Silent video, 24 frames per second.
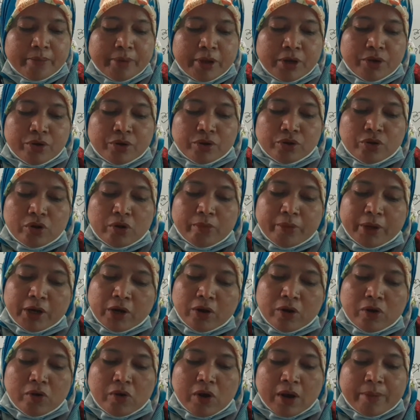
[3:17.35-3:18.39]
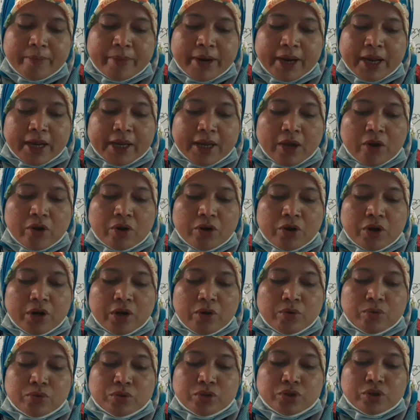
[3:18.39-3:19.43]
ভিন্ন ধর্মের হলেও আমরা একে
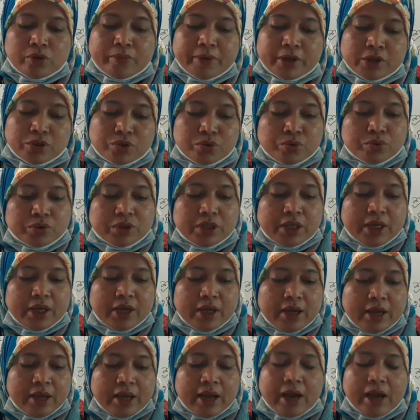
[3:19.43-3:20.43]
অন্যের উৎসবে যোগ দিই